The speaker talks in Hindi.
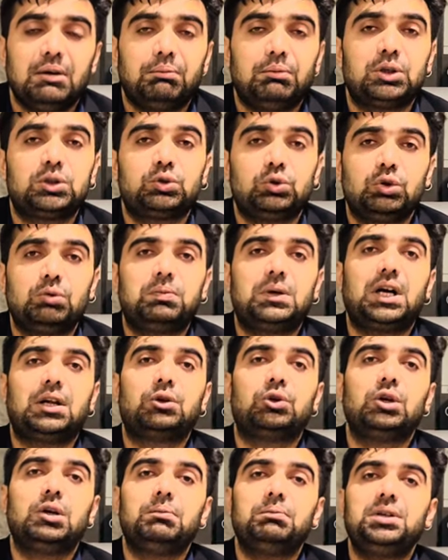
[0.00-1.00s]
मतलूब का
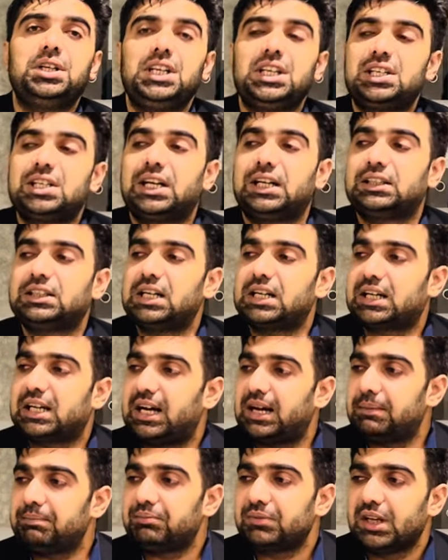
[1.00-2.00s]
जुल्म भी इस हद तक
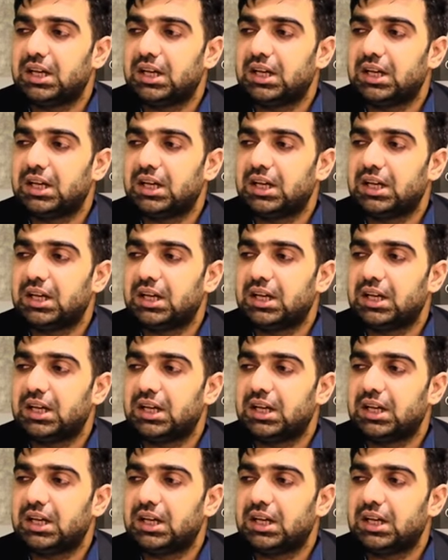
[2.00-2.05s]
है